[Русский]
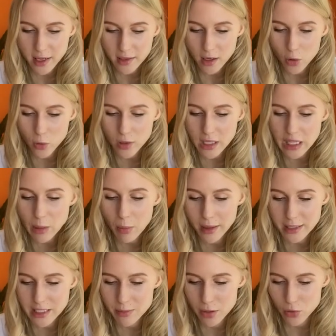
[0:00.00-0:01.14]
да, какой
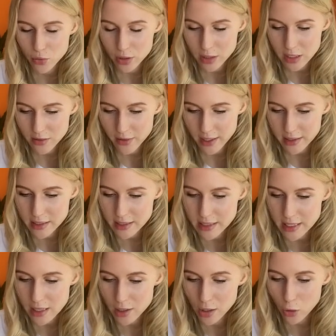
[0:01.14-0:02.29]
именно тебе нужен свет?
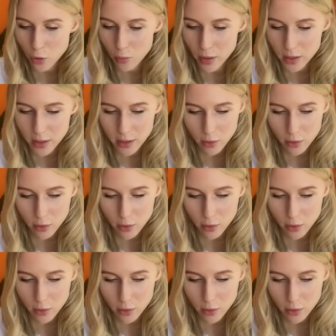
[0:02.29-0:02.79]
стиль, global